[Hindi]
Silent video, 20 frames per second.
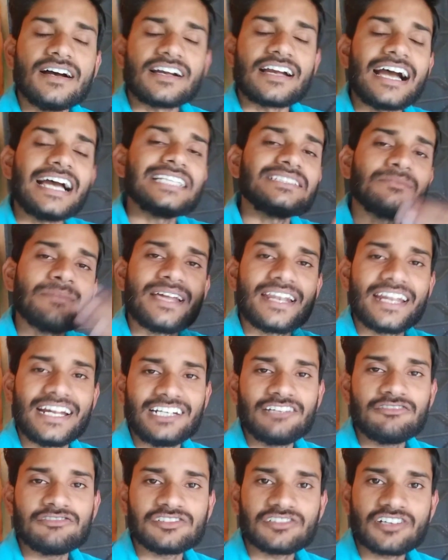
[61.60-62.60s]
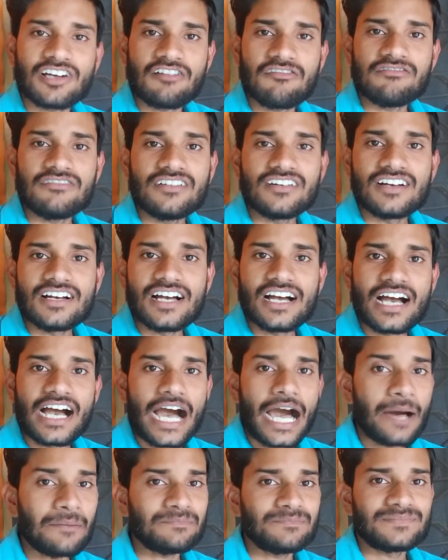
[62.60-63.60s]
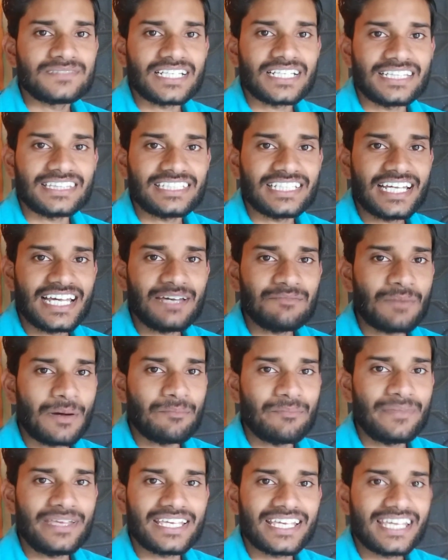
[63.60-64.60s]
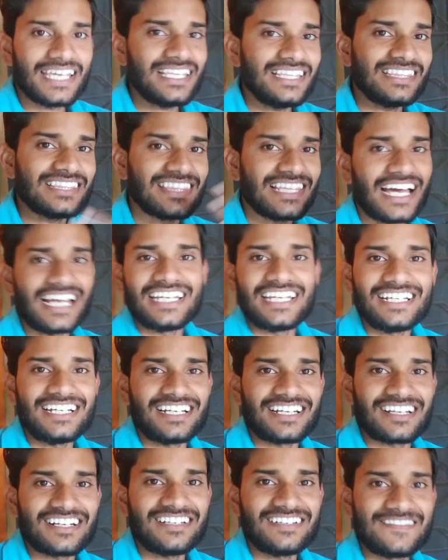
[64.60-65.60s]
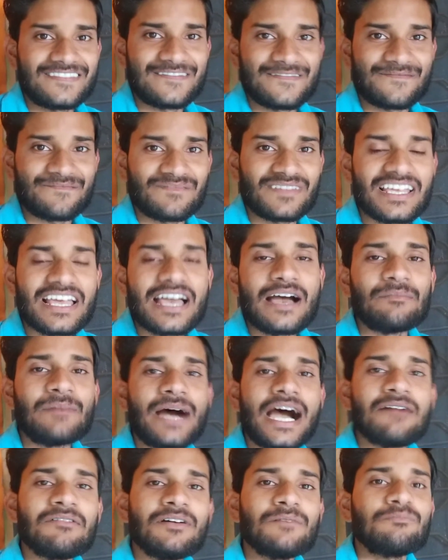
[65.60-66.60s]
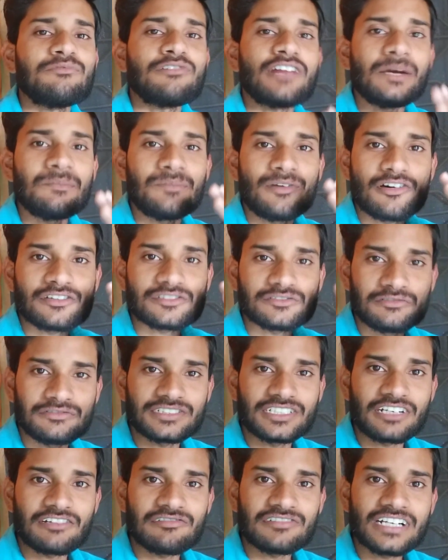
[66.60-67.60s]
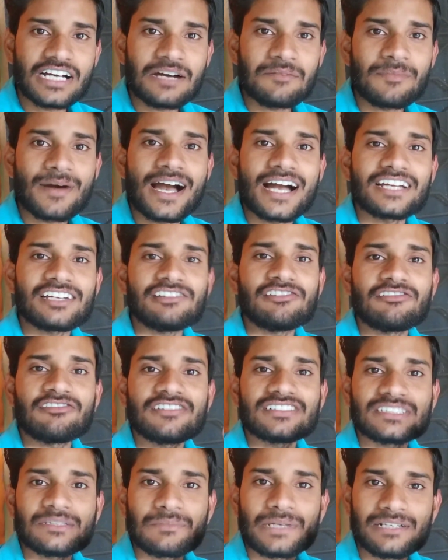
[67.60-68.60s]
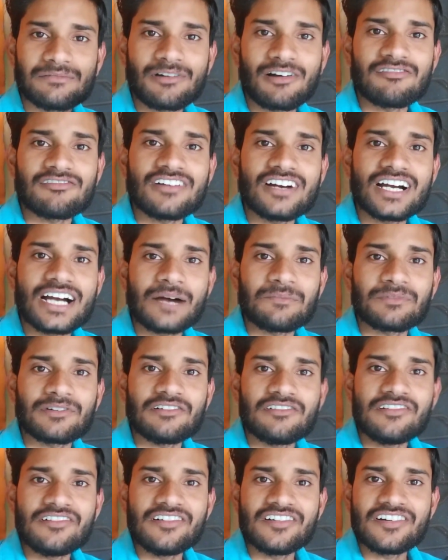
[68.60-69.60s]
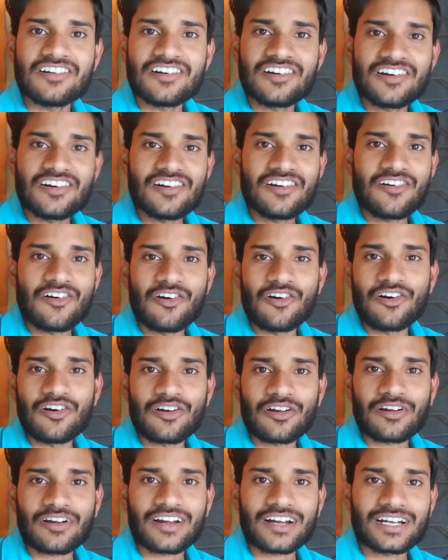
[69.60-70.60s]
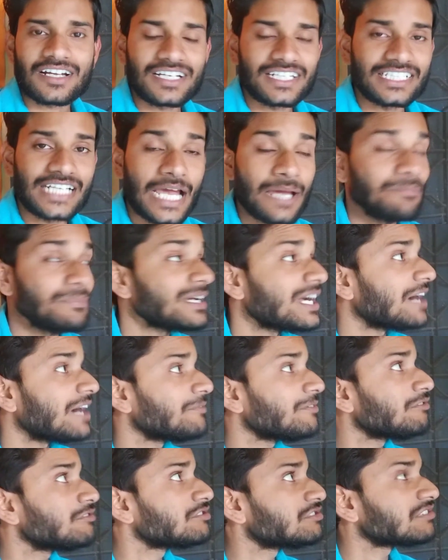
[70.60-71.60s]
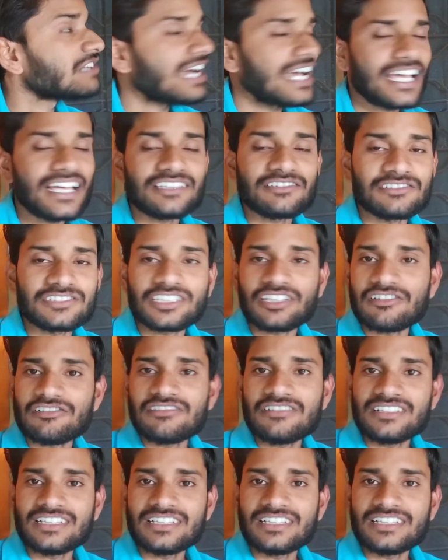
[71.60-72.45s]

गाइज मैं रेडी हो चुका हूँ अब चलते हैं मम्मी के नानी घर वहां मैं पूरा ब्लॉग शूट करूंगा वहां के लोगों से मिलवाऊंगा आपको और टाइम भी काफी हो चुका है तो चलो